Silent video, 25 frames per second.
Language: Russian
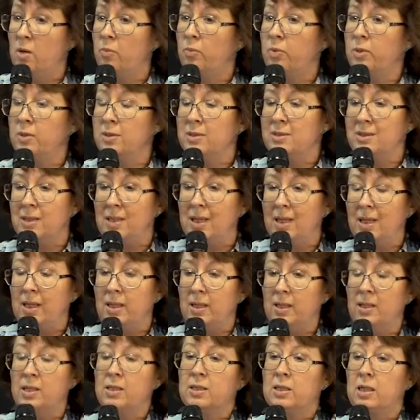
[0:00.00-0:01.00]
По идее,
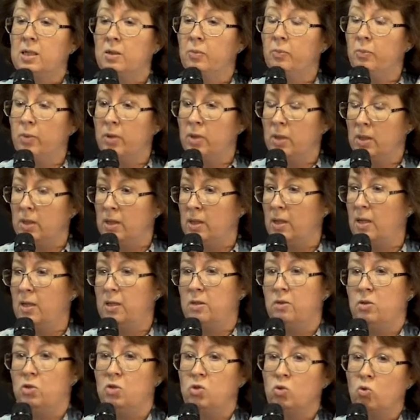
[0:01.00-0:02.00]
если бы, я
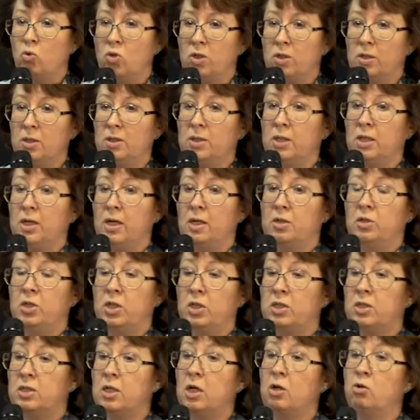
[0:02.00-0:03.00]
нисколько не
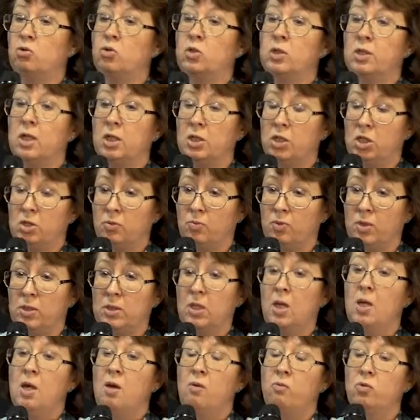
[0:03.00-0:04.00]
отрицаю значимость
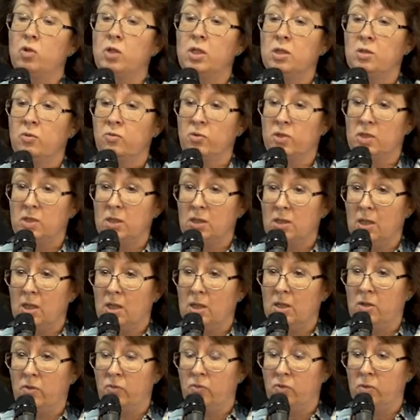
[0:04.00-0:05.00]
вот этого
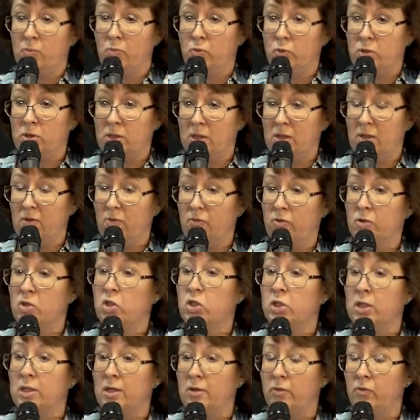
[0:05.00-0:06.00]
сигнального пути
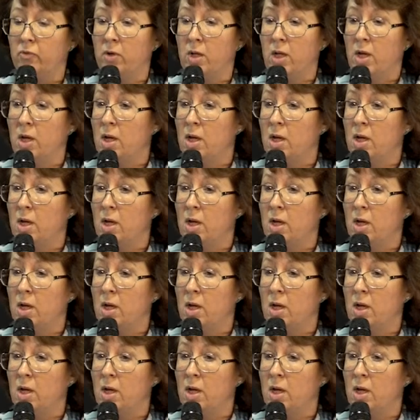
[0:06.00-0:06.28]
виджеев,